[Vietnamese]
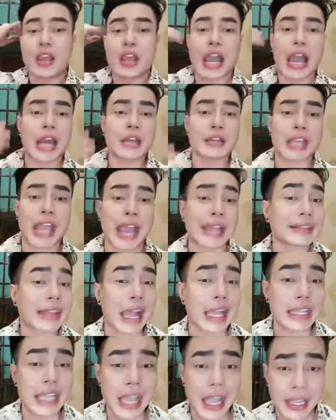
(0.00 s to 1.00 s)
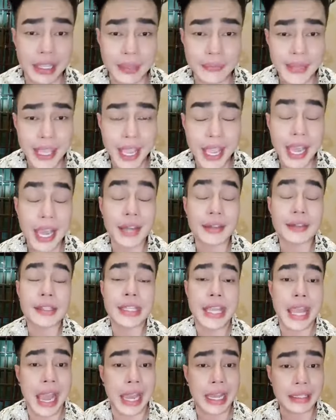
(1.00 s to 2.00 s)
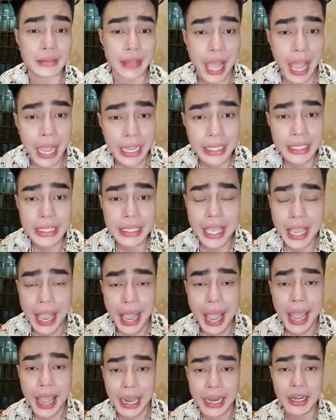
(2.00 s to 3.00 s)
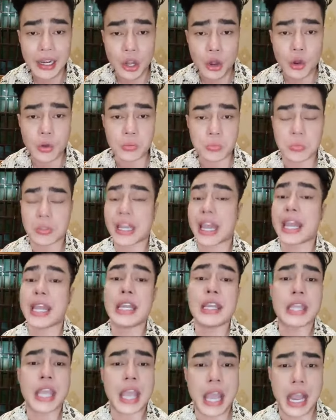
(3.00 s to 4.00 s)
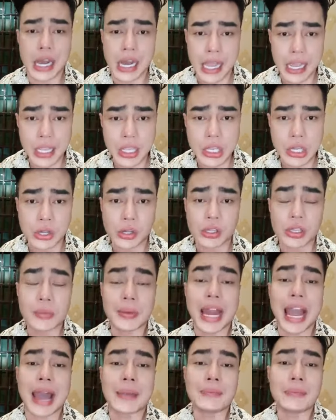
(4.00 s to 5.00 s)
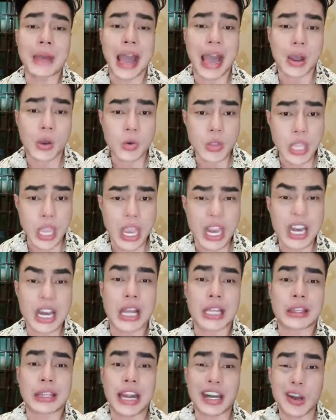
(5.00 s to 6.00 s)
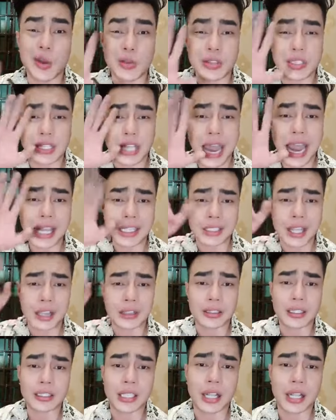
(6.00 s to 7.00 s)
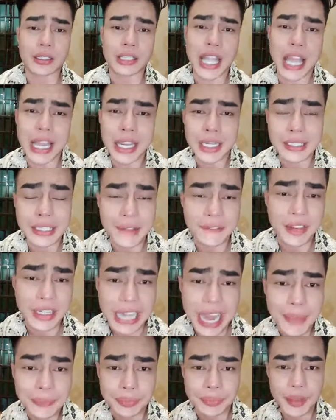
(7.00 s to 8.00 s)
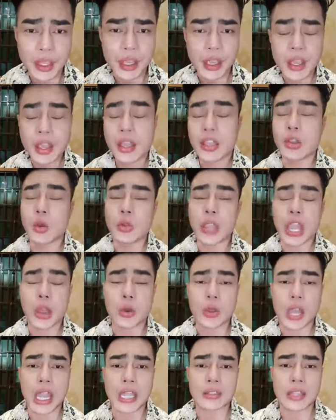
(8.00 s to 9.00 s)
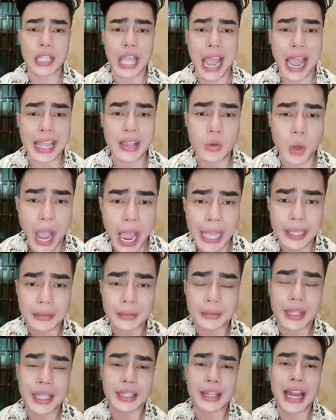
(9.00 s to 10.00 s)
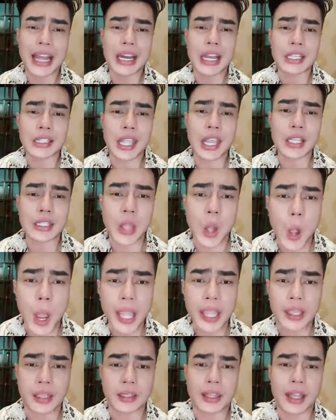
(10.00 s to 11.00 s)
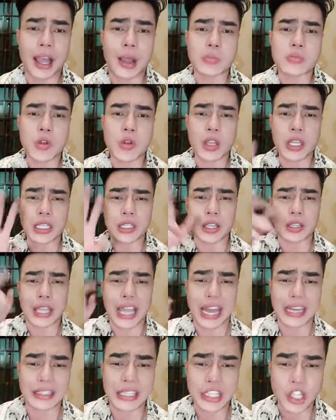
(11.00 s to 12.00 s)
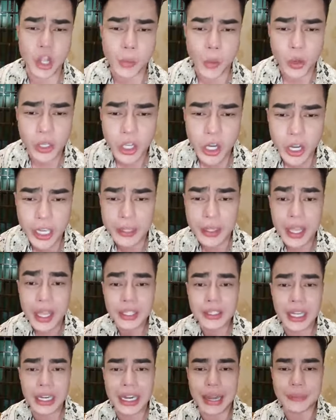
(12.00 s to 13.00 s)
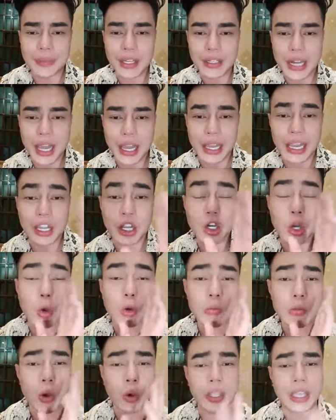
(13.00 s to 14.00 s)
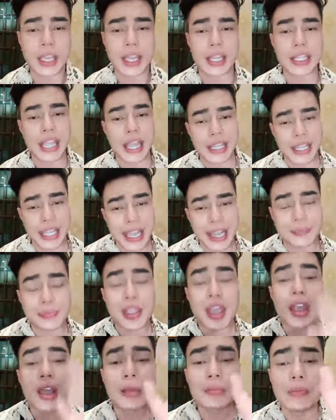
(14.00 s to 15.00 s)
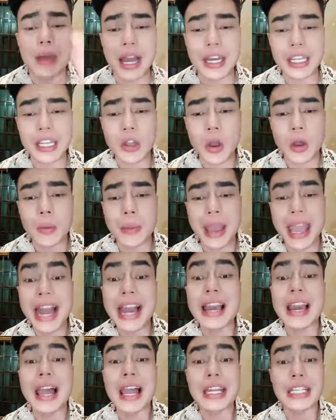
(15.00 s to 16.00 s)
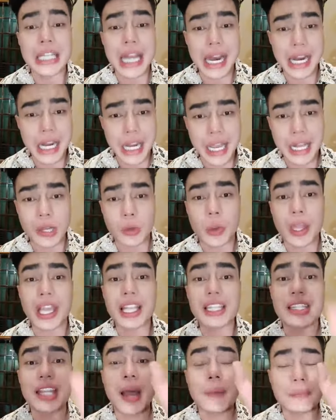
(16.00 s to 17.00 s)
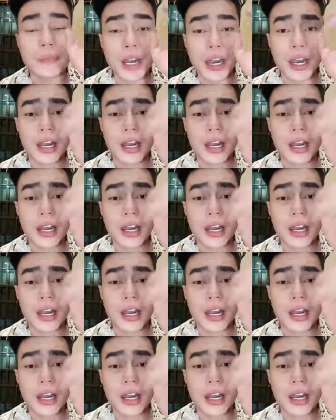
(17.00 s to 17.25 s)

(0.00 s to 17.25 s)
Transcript: anh dạy tại nhà em nha anh dạy tại nhà anh luôn cây nhà lá vườn nhưng mà đảm bảo quý vị là ta nói xác thật chứ thực tế trăm phần trăm dù nhiều khi người ta dạy ở ngoài người ta chỉ lấy lý thuyết thôi người ta không có cái thực hành gì cho mọi người thích làm nhất đời hả có đủ mùi nha cả nhà nha bên con bé Lê Trang Lê là nguyên cái shop rất là